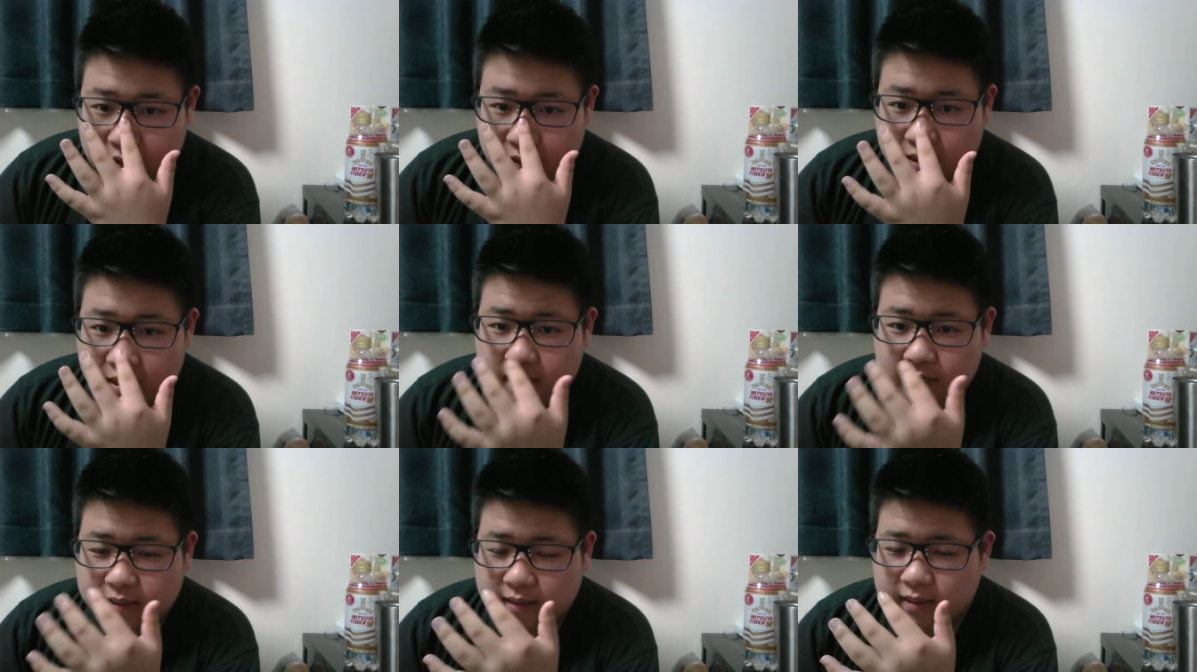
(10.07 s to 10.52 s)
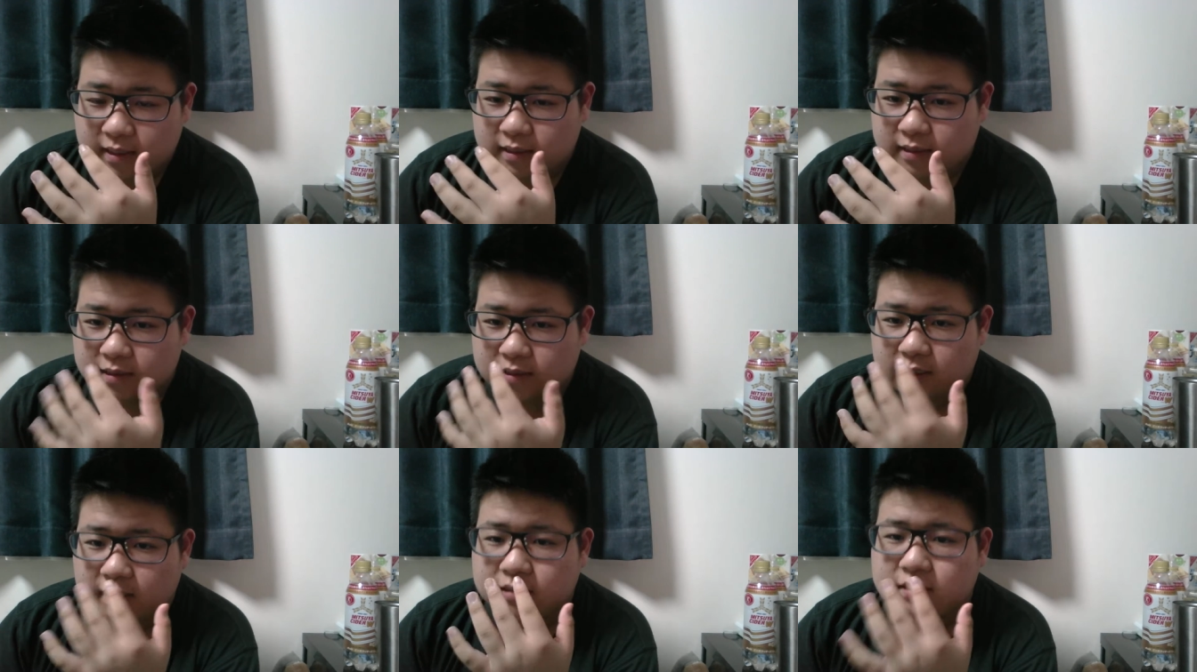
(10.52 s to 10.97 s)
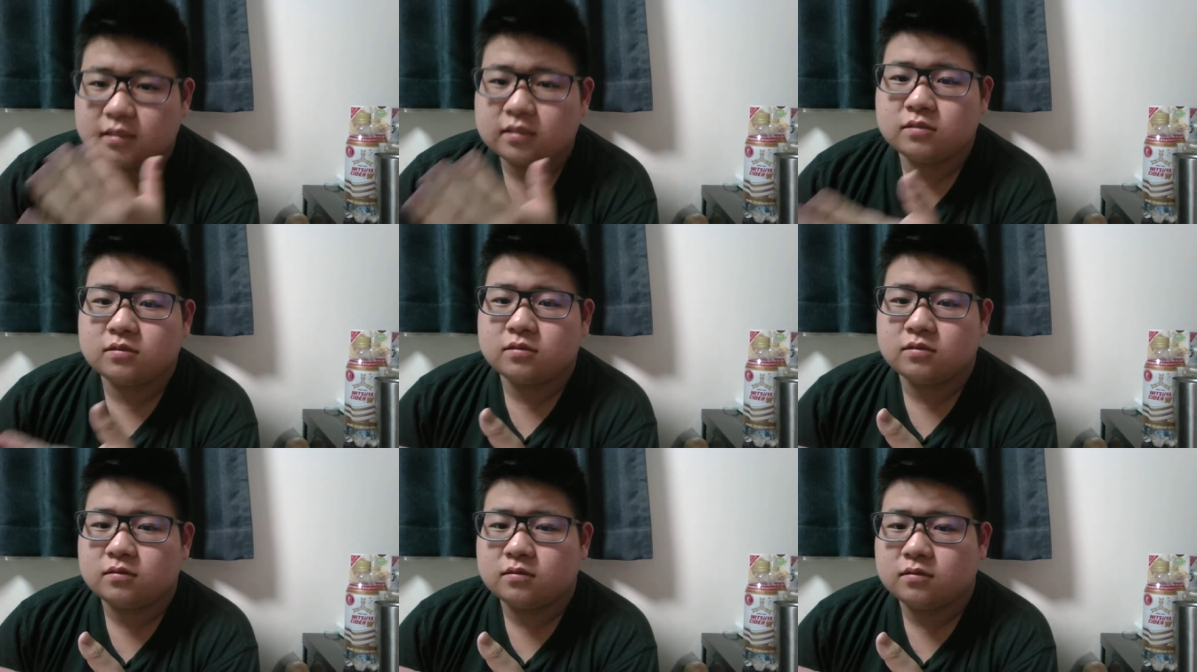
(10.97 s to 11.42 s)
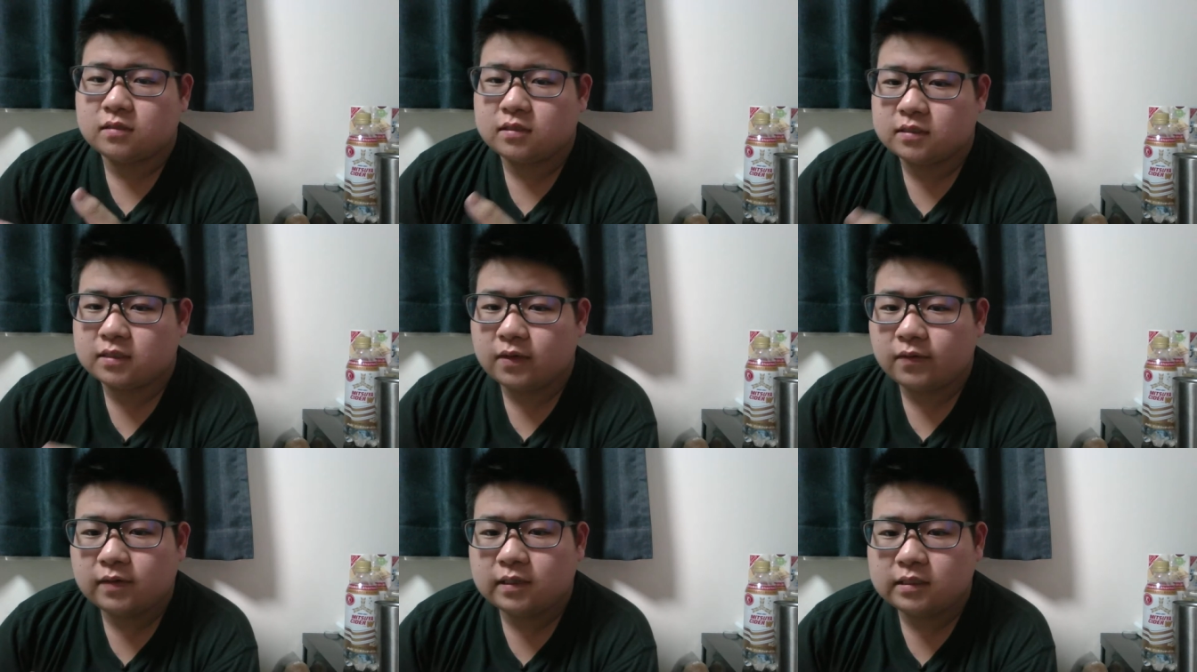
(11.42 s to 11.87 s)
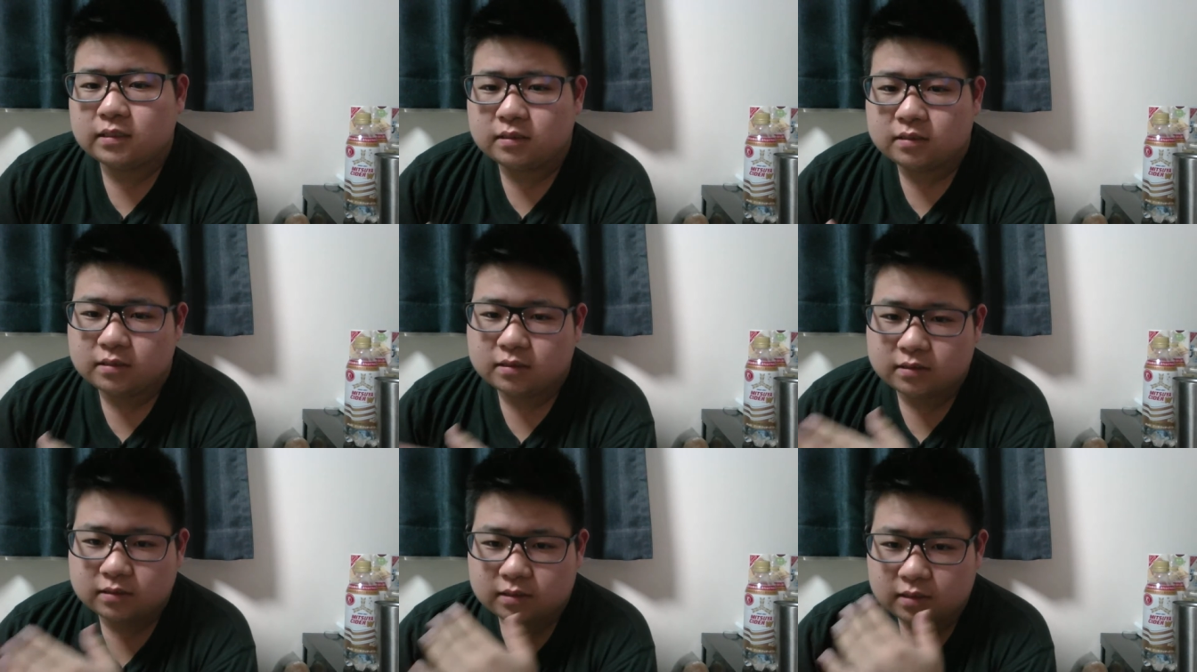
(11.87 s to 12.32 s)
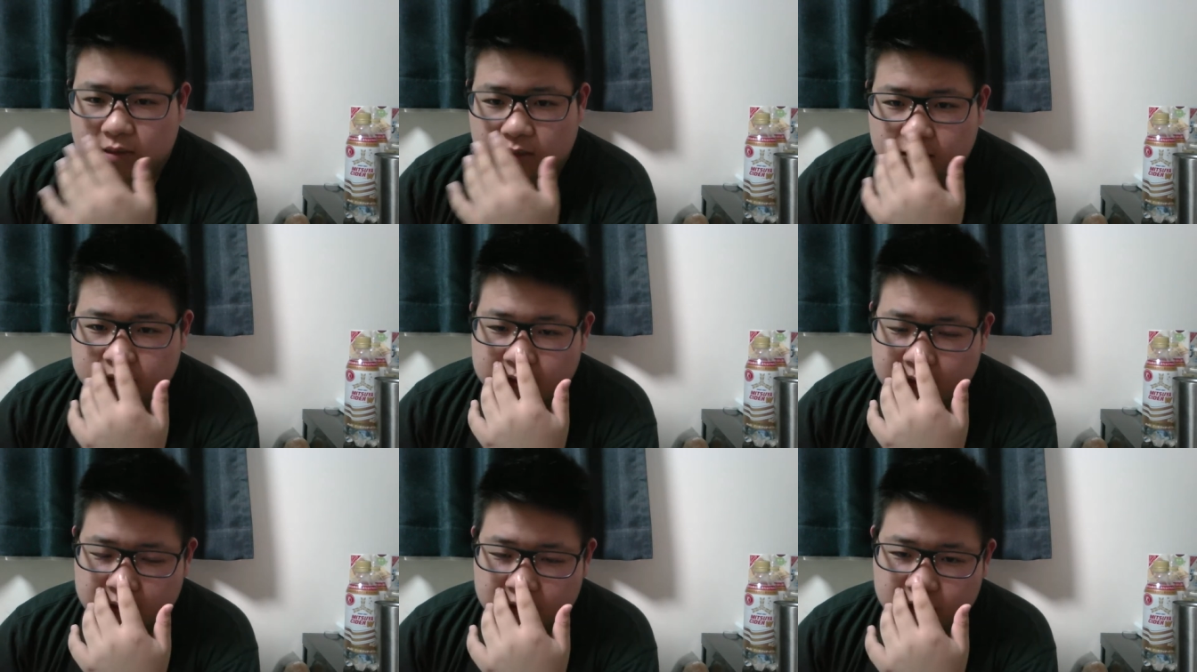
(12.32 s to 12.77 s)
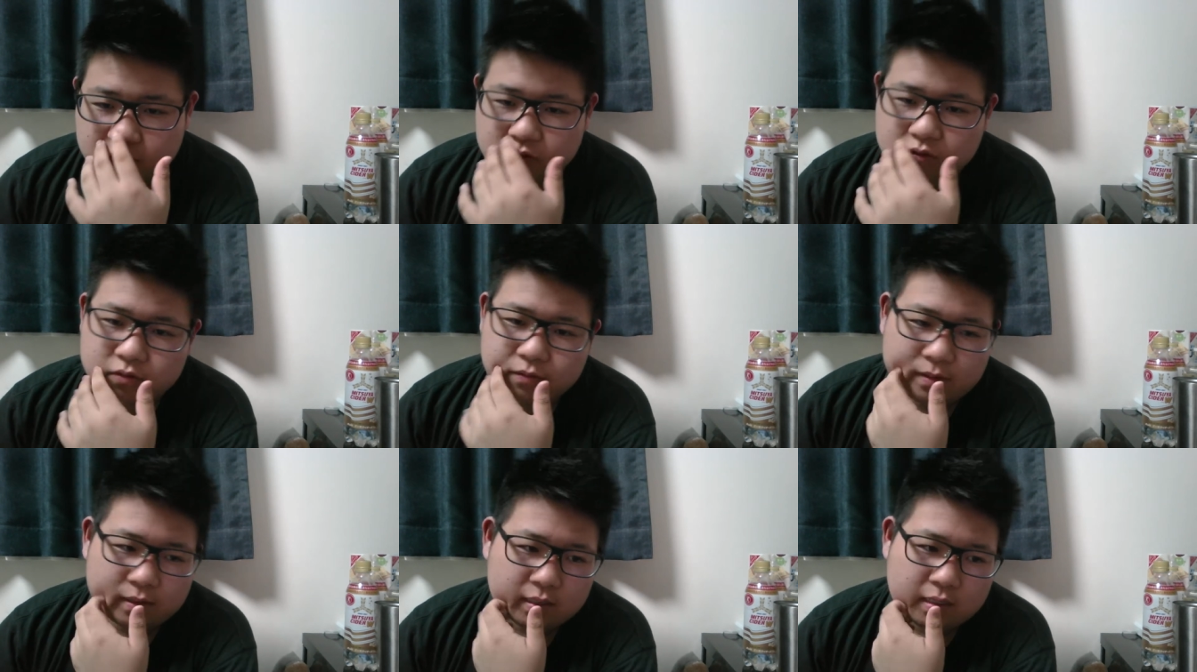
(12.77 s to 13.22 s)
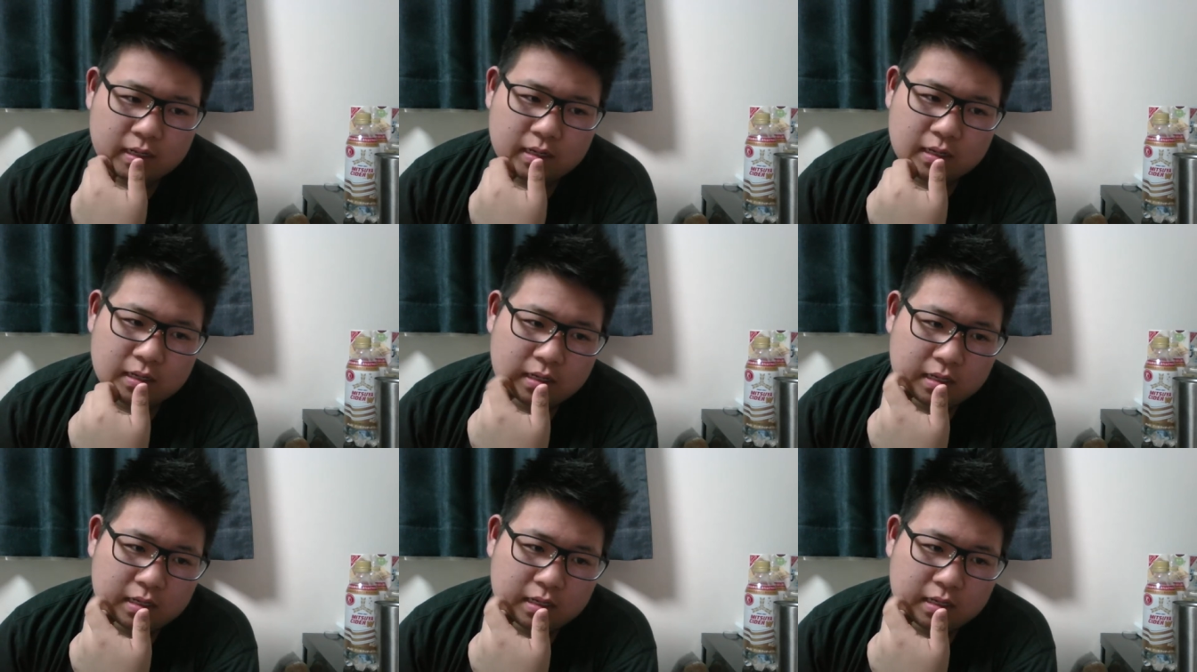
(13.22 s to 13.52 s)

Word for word: あれやってる、で、騒いでるじゃないですか、YouTuber が。